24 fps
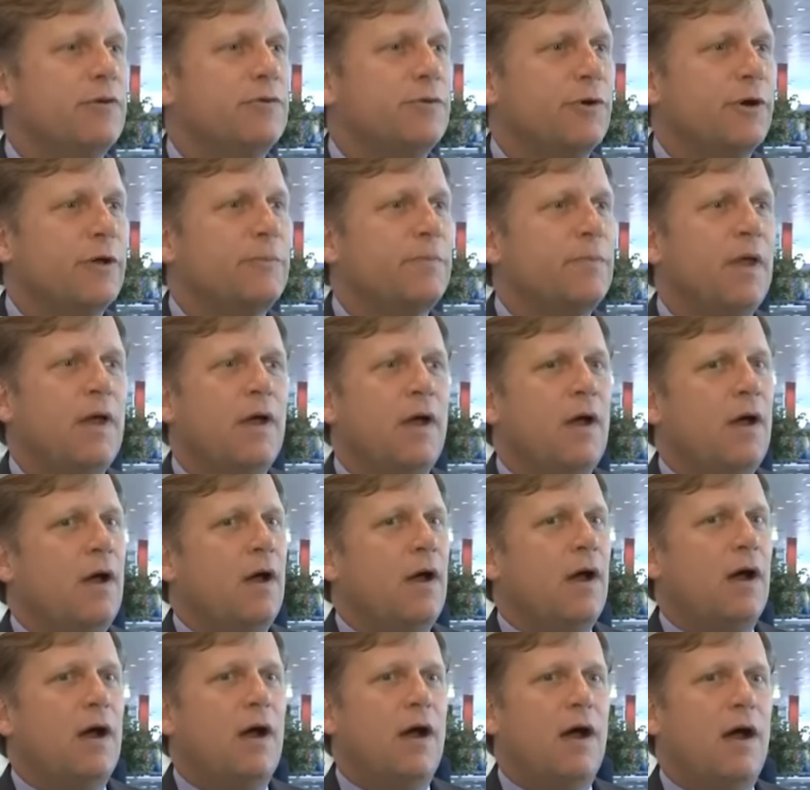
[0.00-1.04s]
кроется
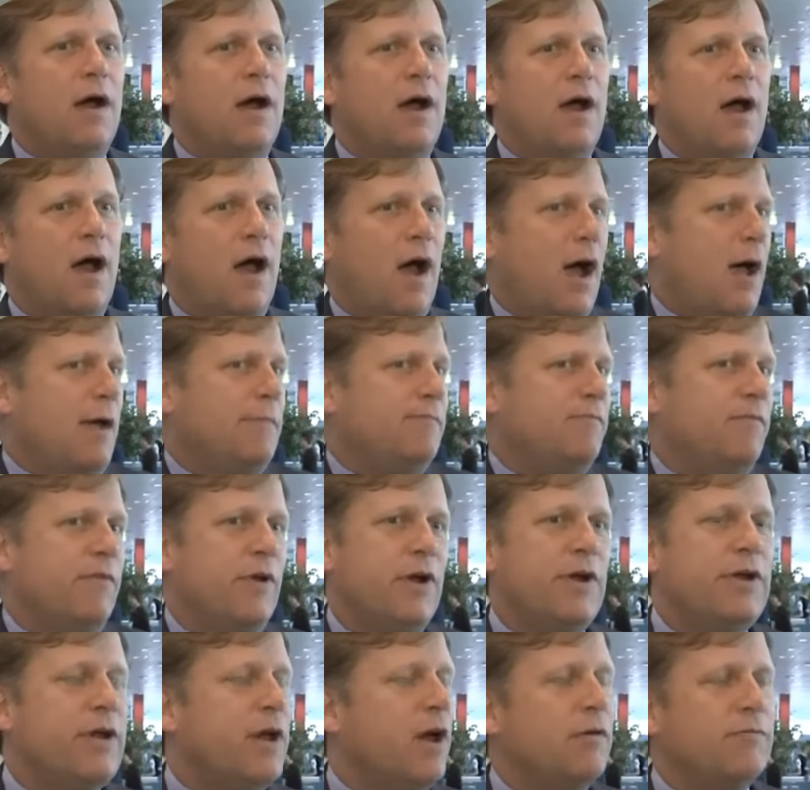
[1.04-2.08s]
отнюдь не
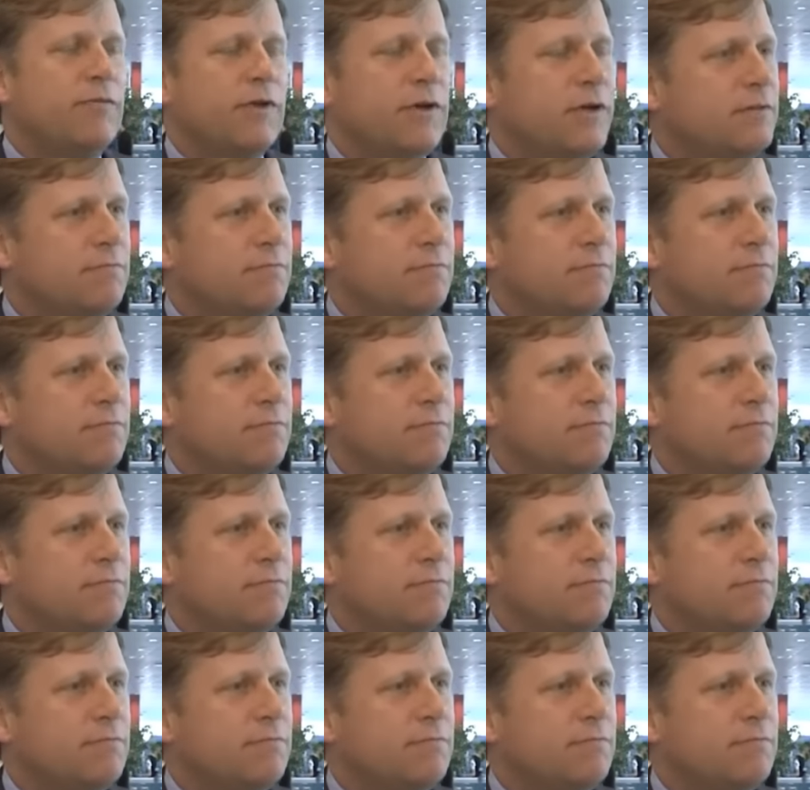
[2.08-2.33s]
обеспокоенность